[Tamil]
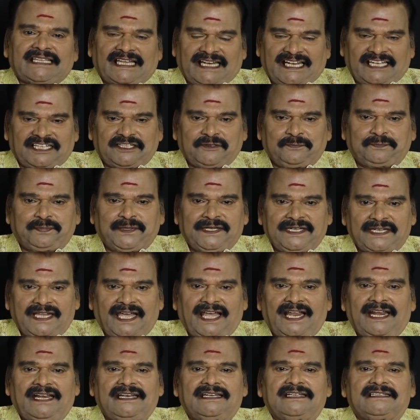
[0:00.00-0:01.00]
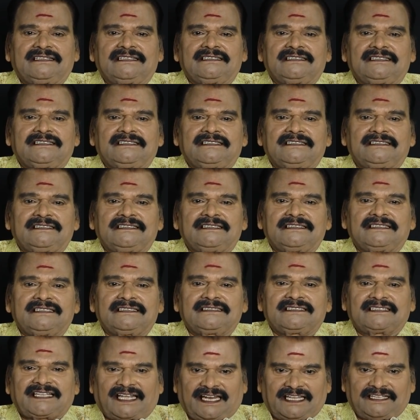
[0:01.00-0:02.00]
தனக்கு பின்னால்
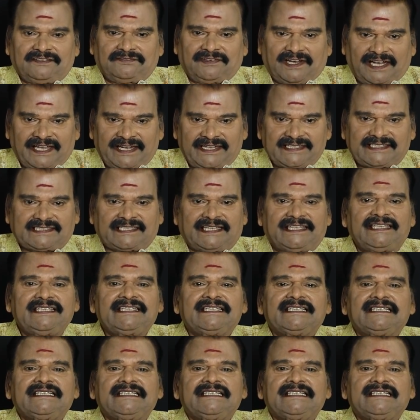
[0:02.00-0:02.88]
தனது வாரிசை